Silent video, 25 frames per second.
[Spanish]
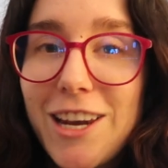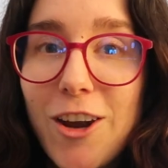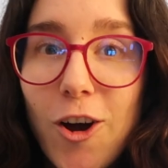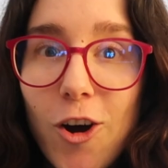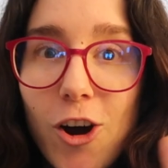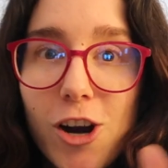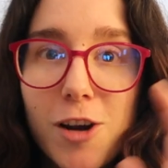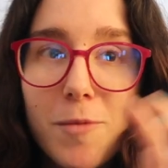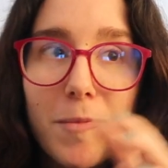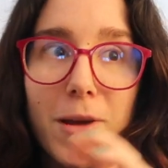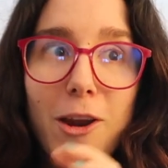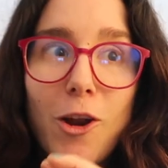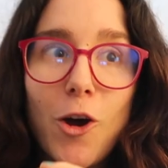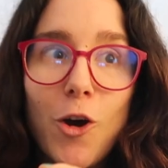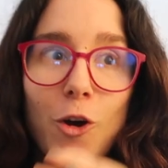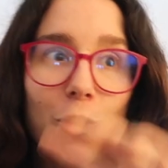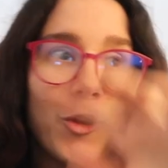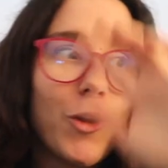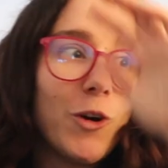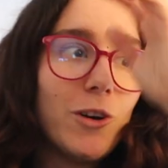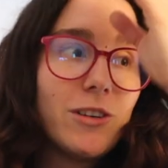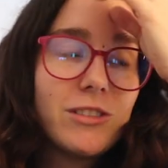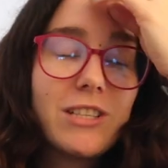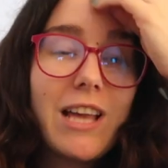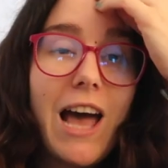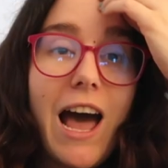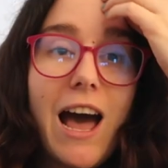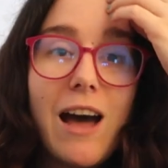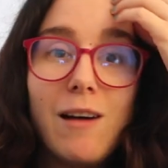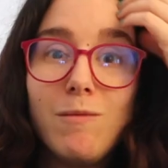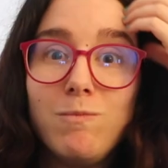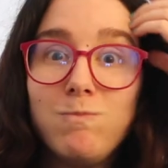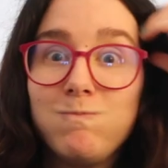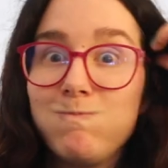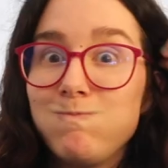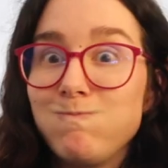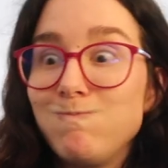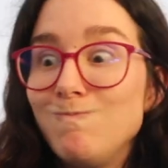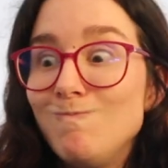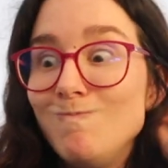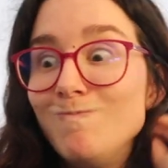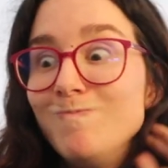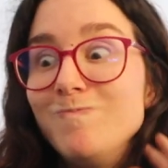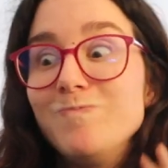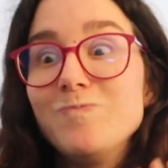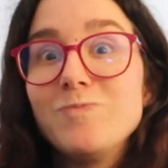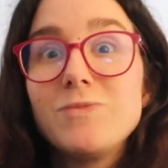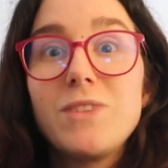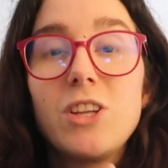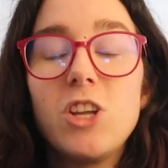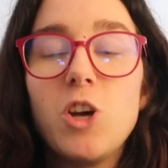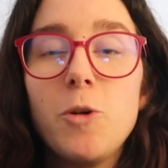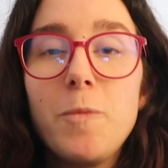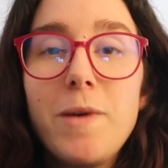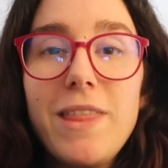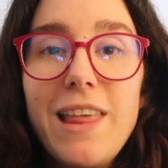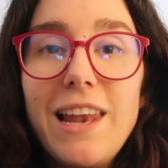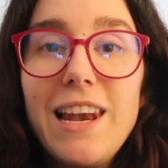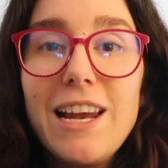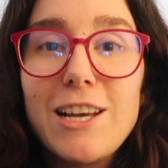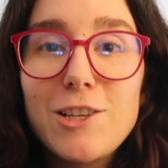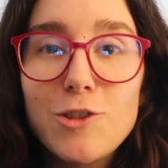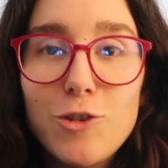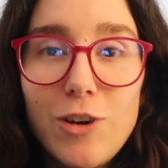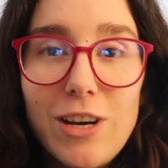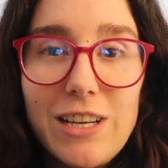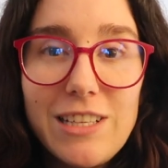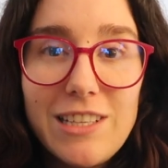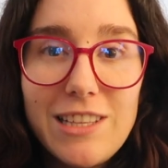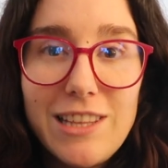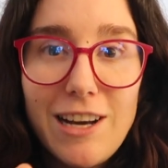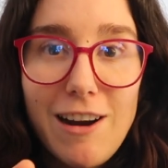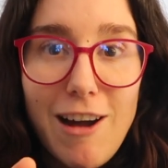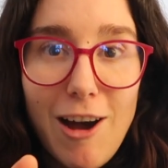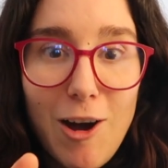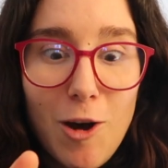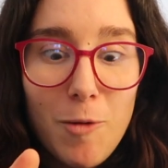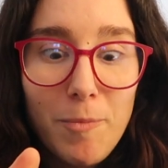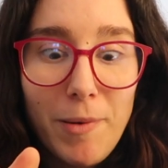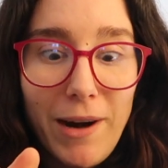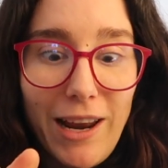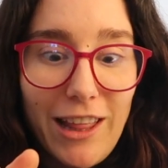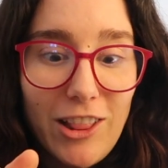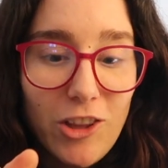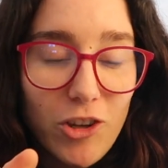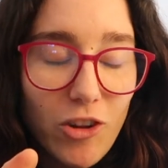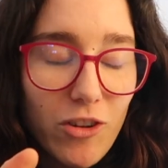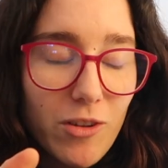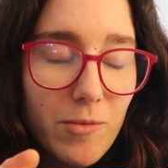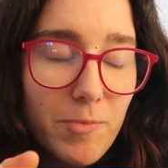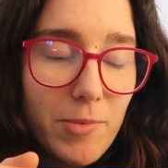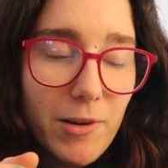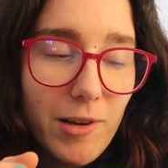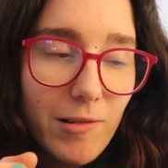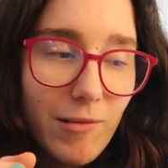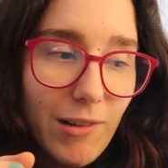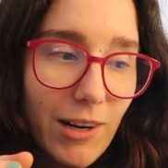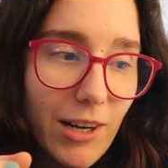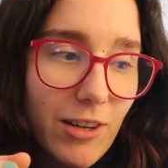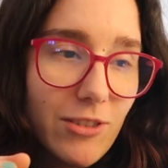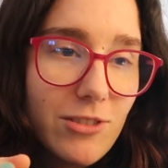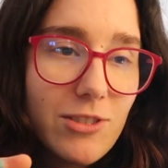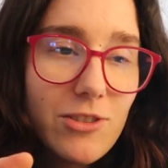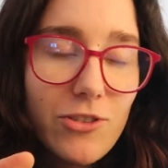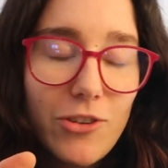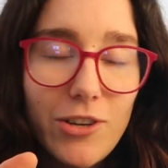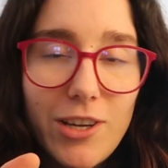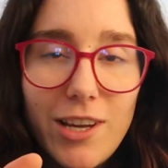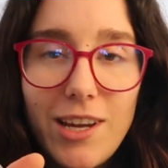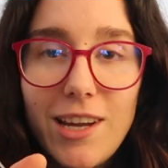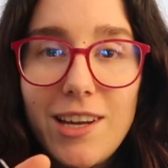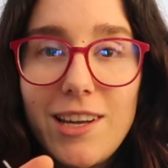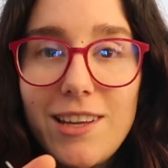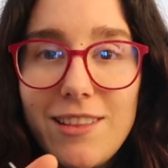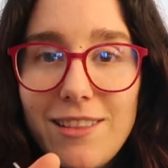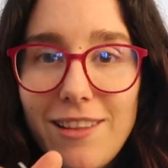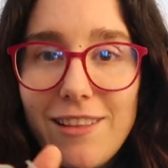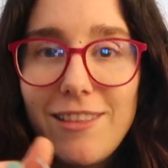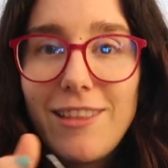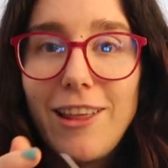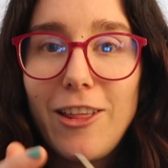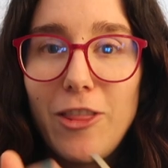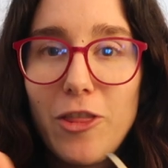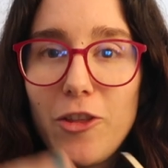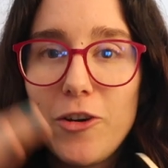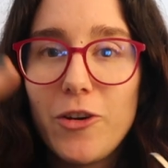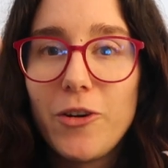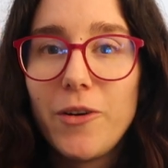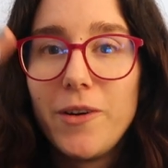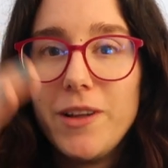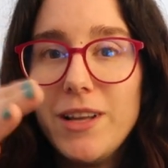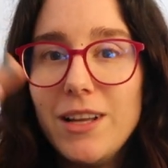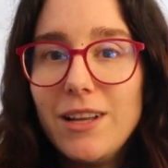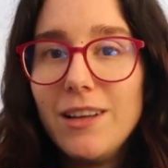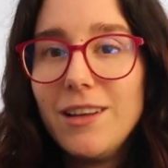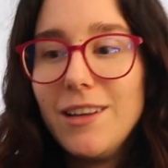enorme, no, no, o sea, no me dan las horas de trabajo para todo, pero bueno, estoy intentando